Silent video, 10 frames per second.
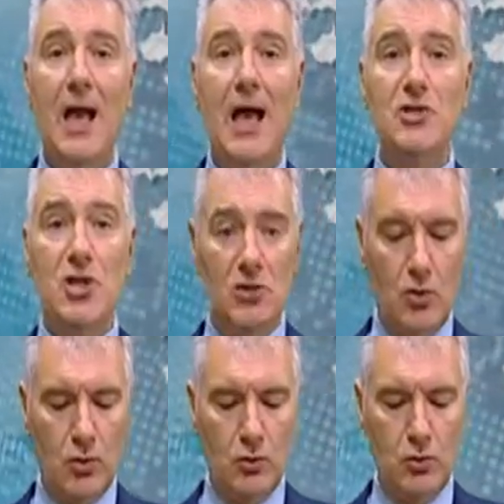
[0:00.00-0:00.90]

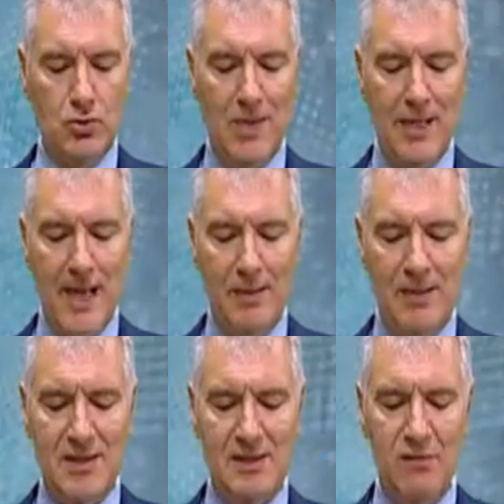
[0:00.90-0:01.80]
agendo con tutta
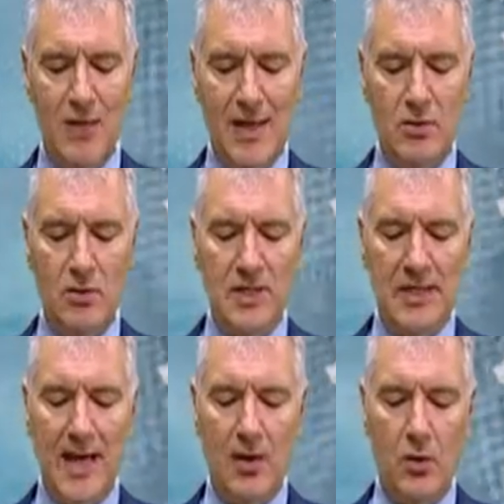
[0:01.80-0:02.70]
calma e trafugando
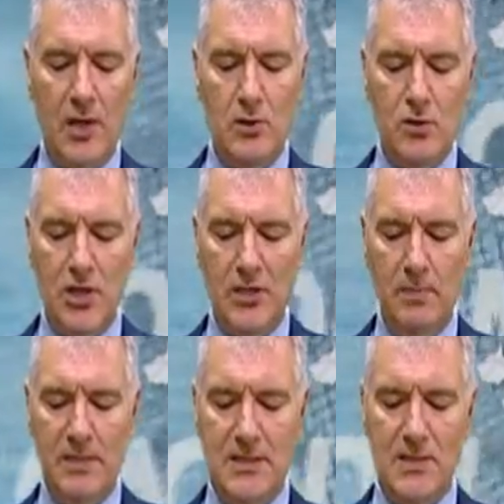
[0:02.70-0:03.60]
denaro ed
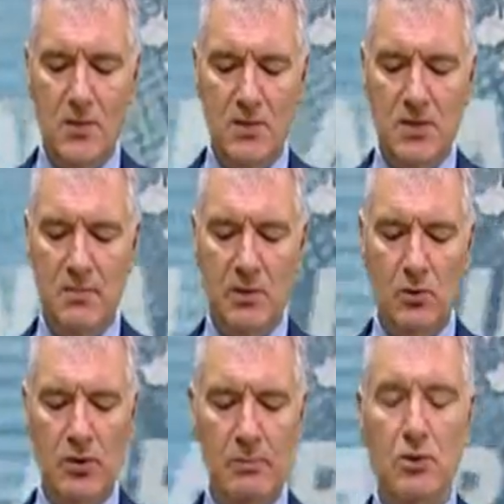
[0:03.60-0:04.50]
oggetti preziosi per un